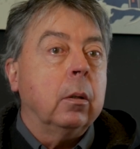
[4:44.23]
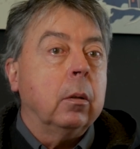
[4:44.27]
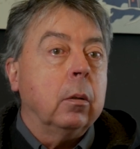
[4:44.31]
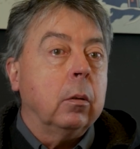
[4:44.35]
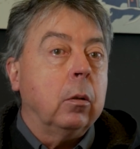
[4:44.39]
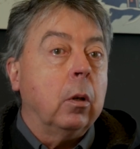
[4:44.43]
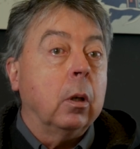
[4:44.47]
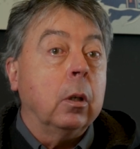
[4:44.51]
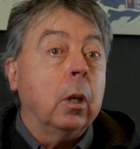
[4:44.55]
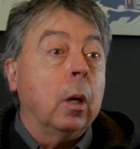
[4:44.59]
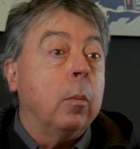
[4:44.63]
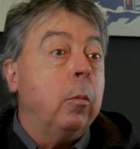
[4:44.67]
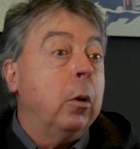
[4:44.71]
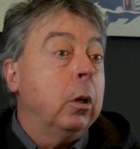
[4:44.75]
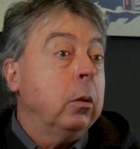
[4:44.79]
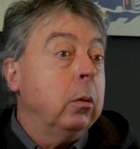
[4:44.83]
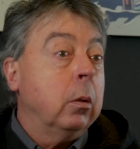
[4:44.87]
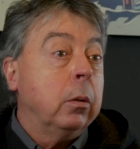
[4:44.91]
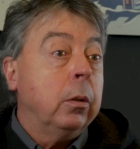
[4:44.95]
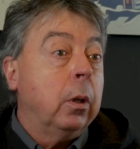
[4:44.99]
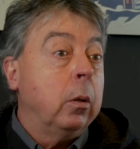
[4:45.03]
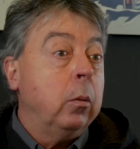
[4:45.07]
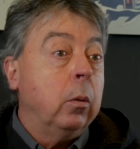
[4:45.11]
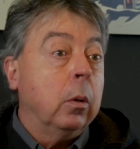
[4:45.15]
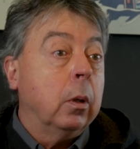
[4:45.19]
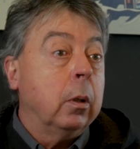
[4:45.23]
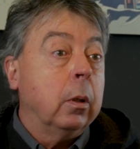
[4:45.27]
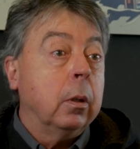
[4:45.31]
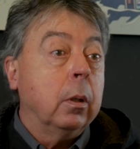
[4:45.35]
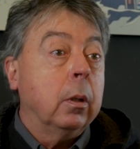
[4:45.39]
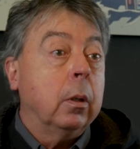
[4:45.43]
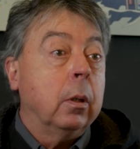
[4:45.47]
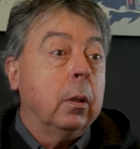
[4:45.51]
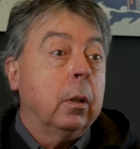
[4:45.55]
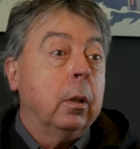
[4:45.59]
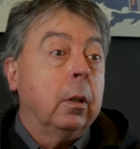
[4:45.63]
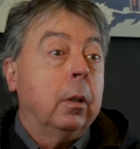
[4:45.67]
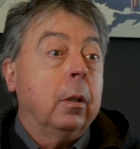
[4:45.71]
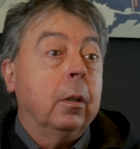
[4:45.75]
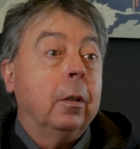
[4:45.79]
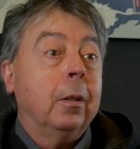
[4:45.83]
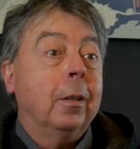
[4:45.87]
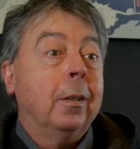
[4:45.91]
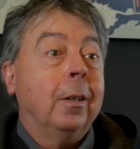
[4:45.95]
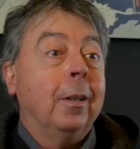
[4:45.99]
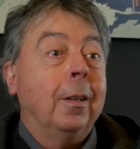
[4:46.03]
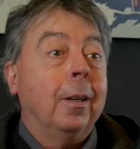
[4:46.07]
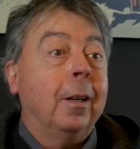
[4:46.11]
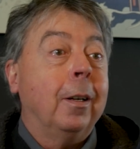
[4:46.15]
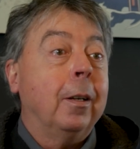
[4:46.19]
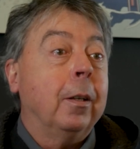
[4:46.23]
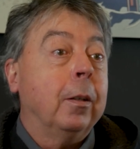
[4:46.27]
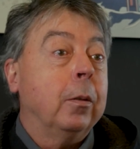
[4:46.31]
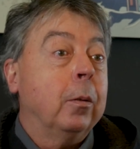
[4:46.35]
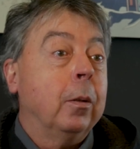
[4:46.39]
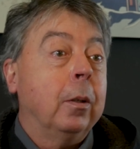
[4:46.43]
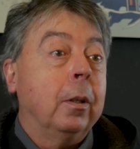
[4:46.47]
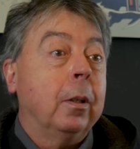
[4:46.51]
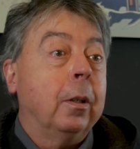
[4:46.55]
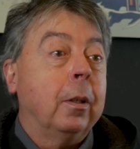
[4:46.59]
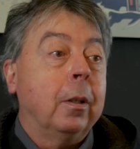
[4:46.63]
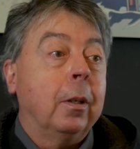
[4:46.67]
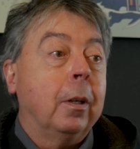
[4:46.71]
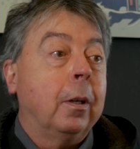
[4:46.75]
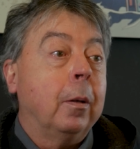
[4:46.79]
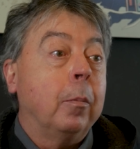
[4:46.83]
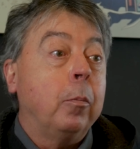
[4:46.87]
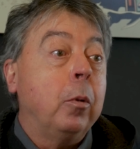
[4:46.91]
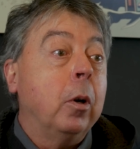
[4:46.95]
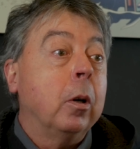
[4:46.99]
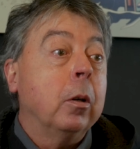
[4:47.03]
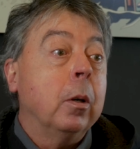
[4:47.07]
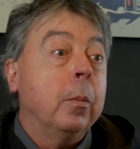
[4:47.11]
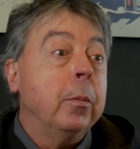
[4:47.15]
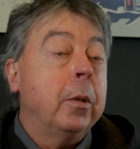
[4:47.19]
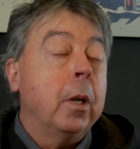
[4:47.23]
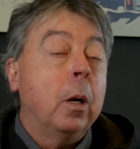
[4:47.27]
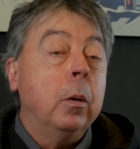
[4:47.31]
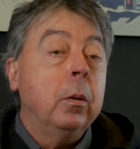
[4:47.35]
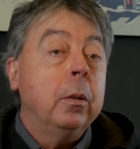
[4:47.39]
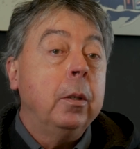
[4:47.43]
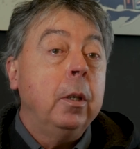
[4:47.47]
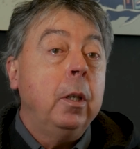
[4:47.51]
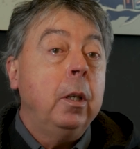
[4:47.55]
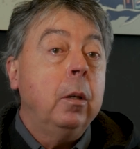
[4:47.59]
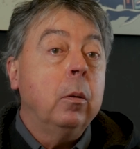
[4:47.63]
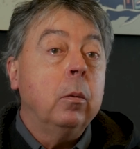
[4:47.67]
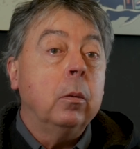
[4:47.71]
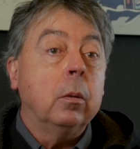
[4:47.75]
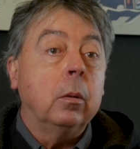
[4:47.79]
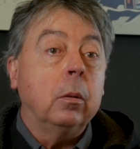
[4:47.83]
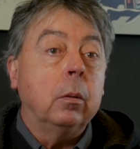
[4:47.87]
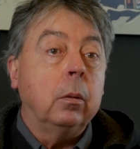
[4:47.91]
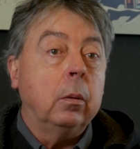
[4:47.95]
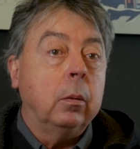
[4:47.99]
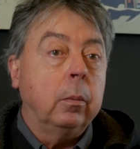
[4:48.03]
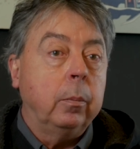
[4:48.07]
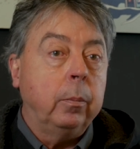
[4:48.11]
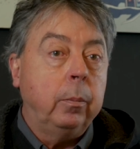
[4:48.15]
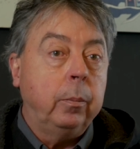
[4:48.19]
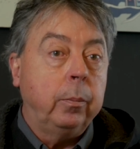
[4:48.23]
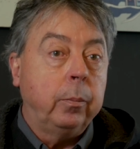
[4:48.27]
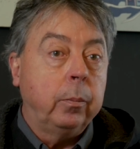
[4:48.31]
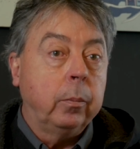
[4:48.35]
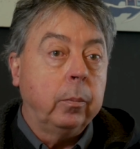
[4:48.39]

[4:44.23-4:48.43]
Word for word: Euh, dans Camelot, on a eu un, plan comme ça aussi où, euh,